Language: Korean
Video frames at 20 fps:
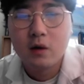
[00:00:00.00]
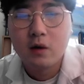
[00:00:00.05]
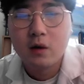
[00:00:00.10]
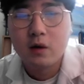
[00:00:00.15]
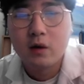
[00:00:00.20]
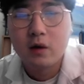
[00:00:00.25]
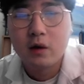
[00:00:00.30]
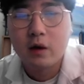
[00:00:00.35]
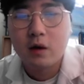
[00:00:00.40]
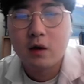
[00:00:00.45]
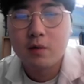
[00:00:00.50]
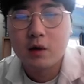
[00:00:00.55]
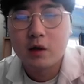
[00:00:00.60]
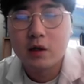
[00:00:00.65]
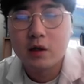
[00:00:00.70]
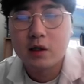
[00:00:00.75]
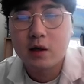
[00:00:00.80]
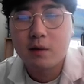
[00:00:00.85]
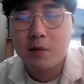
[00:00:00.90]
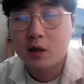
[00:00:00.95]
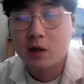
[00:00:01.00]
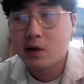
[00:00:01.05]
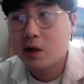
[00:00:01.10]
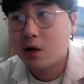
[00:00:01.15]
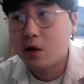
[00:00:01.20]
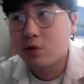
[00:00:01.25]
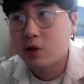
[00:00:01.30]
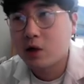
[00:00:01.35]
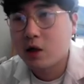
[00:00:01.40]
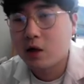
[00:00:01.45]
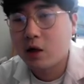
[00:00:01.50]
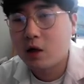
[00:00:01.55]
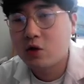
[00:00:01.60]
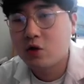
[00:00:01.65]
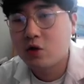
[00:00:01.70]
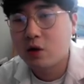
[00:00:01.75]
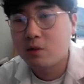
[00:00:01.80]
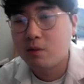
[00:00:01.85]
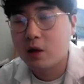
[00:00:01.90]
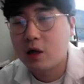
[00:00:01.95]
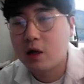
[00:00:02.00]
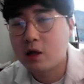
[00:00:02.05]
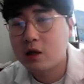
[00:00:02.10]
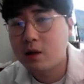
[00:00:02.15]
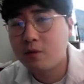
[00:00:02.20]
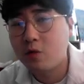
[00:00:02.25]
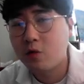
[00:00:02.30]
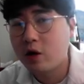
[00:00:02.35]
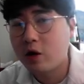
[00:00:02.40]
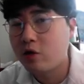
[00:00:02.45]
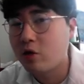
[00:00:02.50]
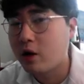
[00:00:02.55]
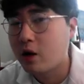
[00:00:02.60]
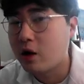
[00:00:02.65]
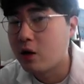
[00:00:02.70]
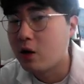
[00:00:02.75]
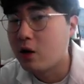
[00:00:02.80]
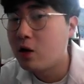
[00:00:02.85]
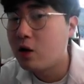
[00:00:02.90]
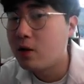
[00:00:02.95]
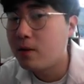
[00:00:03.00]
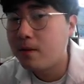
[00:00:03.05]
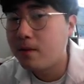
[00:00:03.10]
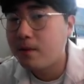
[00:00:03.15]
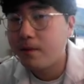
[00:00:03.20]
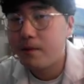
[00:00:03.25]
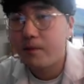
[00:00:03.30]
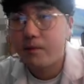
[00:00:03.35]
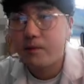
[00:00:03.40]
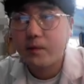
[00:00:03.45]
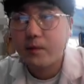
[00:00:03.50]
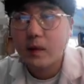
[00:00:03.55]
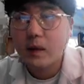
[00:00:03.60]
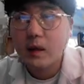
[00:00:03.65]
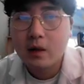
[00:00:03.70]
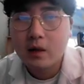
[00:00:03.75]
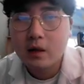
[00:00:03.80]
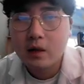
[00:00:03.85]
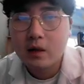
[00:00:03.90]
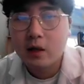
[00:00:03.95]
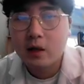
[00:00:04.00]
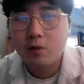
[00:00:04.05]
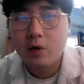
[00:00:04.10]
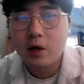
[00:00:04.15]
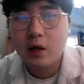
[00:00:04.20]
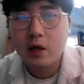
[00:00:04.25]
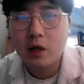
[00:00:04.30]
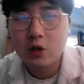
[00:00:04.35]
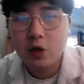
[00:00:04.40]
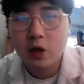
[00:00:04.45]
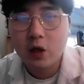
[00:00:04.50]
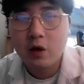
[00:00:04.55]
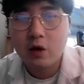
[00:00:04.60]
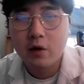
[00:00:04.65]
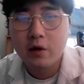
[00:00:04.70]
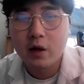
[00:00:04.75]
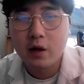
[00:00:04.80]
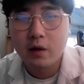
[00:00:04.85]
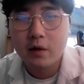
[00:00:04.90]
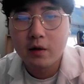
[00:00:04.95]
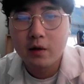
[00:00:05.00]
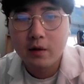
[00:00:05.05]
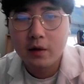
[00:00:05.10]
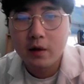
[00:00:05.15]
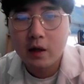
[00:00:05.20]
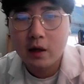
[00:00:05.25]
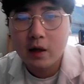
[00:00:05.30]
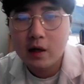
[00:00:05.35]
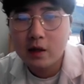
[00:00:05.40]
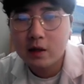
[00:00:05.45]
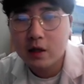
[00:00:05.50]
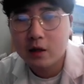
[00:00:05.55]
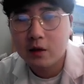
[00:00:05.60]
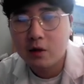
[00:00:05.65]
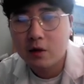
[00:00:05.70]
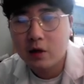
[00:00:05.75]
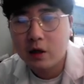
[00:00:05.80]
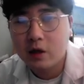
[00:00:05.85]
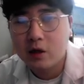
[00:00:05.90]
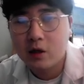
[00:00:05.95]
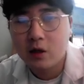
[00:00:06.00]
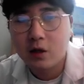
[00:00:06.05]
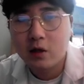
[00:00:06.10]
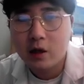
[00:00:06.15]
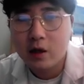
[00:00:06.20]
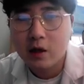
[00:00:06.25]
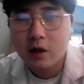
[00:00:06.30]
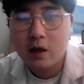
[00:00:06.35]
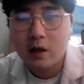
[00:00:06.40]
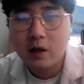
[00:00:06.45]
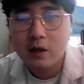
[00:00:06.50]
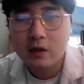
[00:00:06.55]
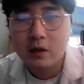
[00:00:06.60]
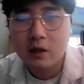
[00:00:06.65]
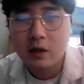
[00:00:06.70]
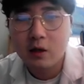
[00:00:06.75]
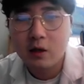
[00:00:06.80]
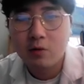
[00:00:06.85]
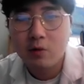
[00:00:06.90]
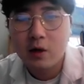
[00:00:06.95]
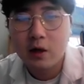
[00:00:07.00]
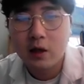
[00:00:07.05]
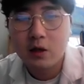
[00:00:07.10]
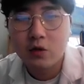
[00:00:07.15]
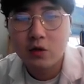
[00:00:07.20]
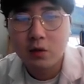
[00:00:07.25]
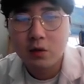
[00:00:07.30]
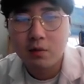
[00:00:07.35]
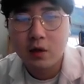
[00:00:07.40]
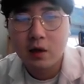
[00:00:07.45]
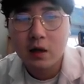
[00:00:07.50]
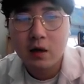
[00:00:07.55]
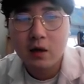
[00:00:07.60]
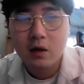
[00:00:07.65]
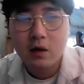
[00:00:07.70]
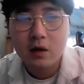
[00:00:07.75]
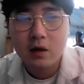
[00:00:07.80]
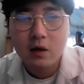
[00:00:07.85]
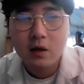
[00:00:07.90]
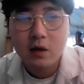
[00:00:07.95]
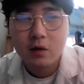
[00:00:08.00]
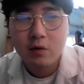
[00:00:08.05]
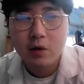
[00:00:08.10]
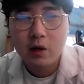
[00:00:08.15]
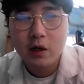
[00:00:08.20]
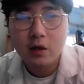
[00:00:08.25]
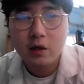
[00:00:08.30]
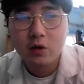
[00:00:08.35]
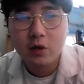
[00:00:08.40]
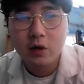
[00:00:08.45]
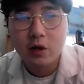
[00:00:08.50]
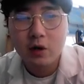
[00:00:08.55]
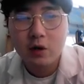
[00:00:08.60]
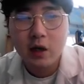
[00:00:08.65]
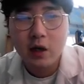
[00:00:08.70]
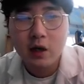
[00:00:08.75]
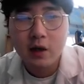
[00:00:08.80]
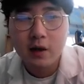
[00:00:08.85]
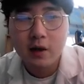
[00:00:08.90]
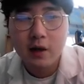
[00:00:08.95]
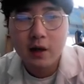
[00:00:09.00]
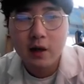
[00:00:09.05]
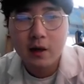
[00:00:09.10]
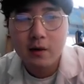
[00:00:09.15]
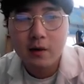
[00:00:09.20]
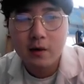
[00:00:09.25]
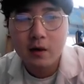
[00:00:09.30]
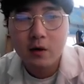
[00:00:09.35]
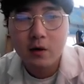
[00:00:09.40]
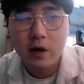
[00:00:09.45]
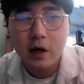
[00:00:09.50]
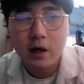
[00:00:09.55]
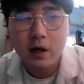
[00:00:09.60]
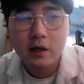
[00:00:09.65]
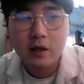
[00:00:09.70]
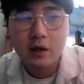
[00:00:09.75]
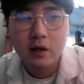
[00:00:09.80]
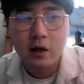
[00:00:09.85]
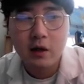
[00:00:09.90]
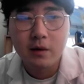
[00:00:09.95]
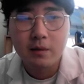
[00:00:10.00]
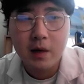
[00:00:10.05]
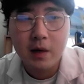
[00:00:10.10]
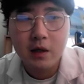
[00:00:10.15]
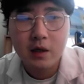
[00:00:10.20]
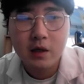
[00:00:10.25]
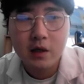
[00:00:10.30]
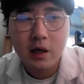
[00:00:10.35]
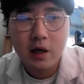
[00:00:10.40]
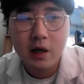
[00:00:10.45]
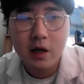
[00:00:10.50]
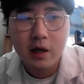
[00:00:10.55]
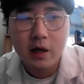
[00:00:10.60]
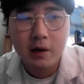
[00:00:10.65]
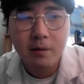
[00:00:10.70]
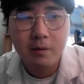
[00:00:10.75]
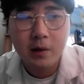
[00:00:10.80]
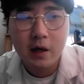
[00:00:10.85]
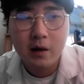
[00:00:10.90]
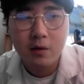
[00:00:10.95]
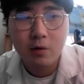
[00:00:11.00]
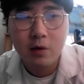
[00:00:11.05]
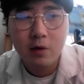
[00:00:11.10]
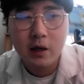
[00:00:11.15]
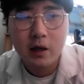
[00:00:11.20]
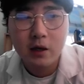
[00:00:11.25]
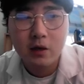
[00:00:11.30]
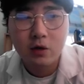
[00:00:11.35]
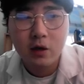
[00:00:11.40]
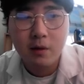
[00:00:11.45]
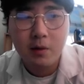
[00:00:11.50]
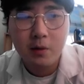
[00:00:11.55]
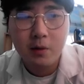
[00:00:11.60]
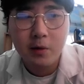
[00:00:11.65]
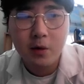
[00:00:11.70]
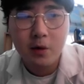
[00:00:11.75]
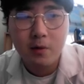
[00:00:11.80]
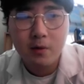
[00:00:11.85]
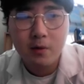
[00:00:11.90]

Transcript: 네, 검은 글씨가 방제하고자 하는 해충입니다. 참고해주세요. 자, 토양해충인 것은, 네, 땅자 들어가 있죠. 땅강아지 토양해충입니다. 토양해충은 이렇게 있는데, 이거 세 가지는 반드시 알아가야 됩니다. 토양해충의 별표.